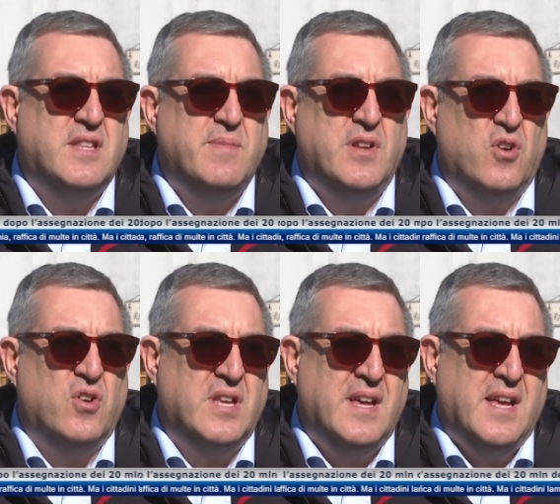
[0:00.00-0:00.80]

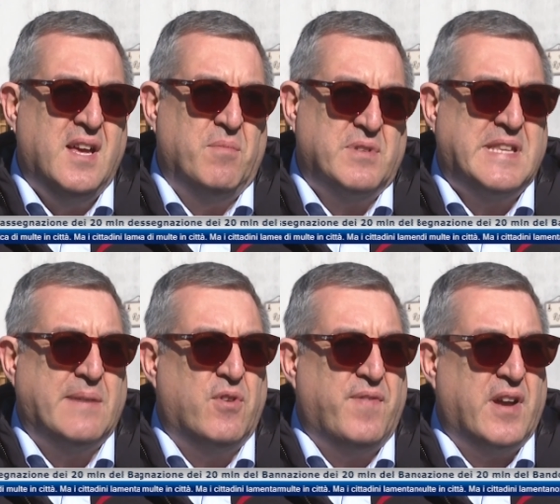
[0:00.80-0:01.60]
milioni
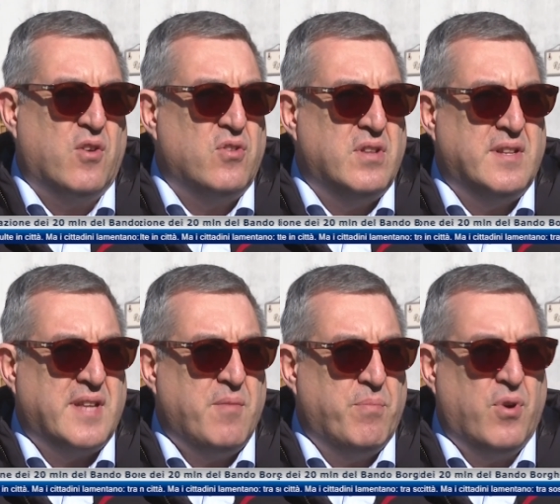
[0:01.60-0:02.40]
possiamo farlo in
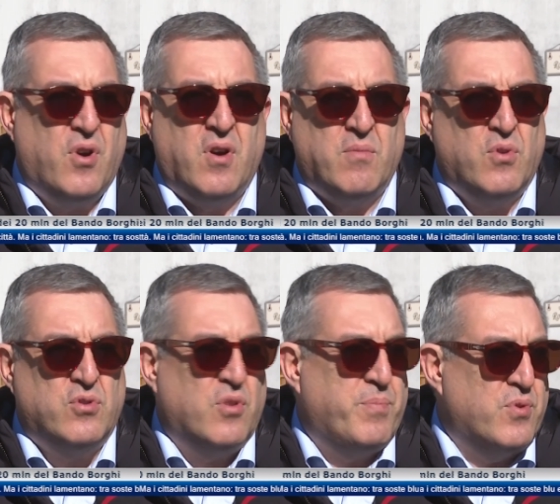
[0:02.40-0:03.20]
tempo
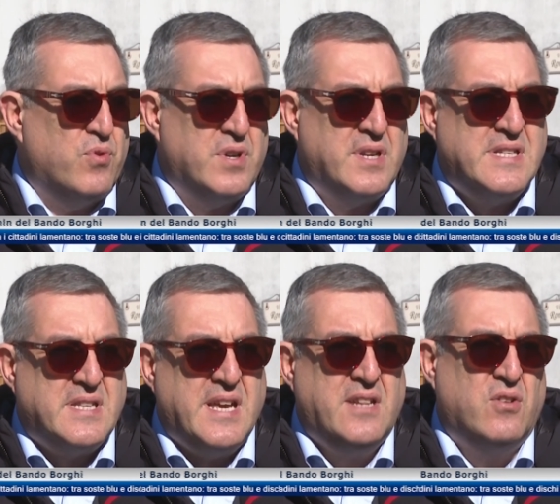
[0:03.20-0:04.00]
molto più
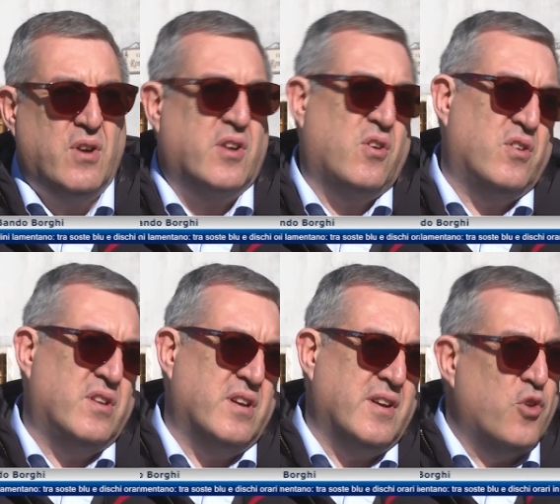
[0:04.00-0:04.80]
ristretto e
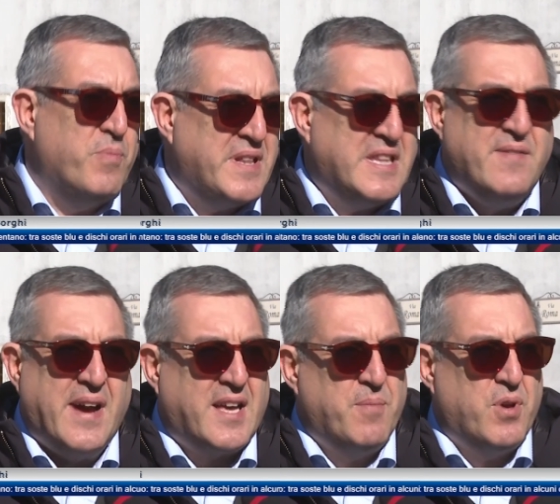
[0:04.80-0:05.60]
con obiettivi
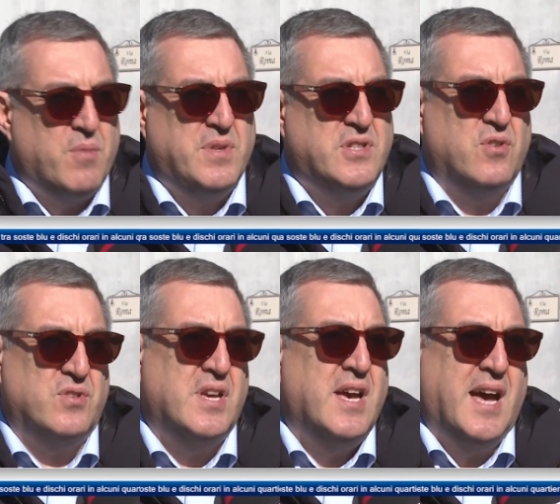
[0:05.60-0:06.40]
anche più
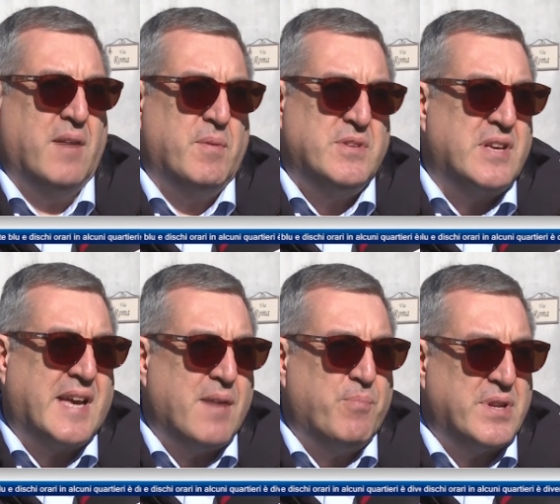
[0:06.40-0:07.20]
ambiziosi. Abbiamo messo in
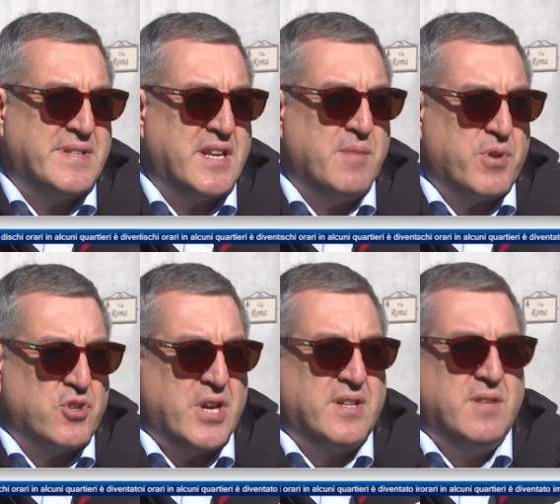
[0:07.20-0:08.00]
campo una serie di progetti